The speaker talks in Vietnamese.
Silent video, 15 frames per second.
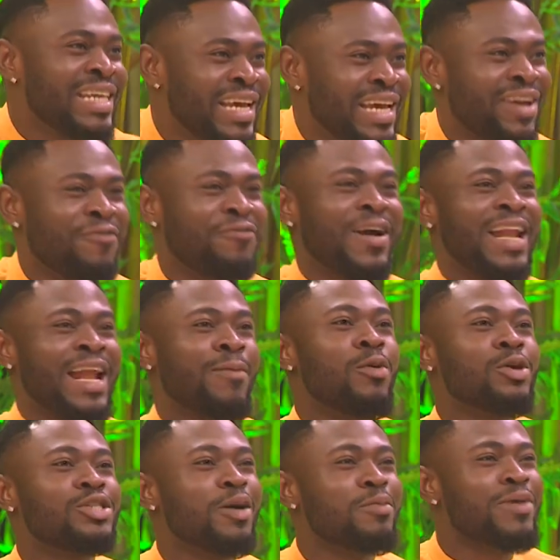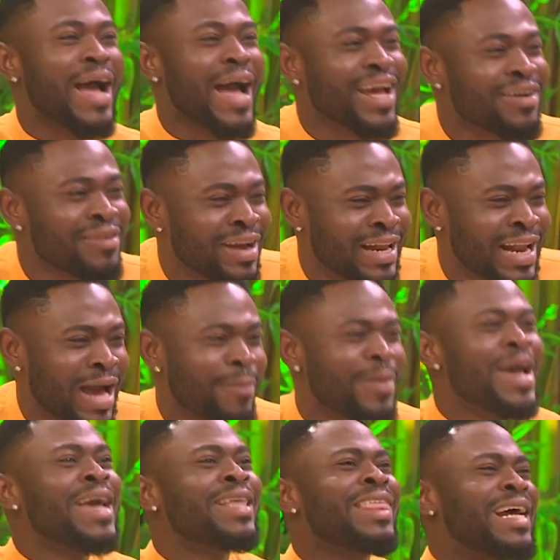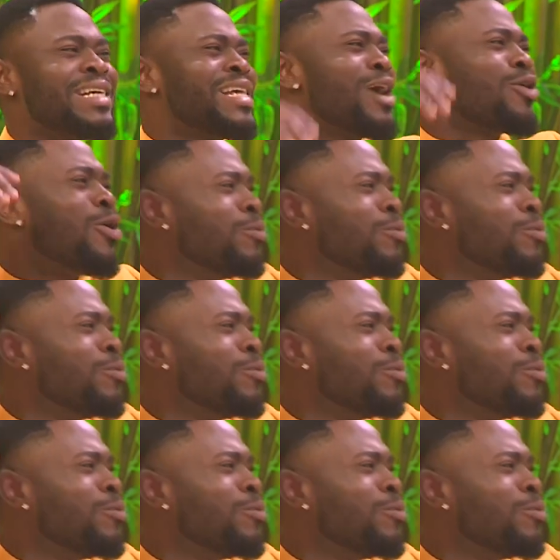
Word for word: gì phải là một trong hai người làm rất tại sao à.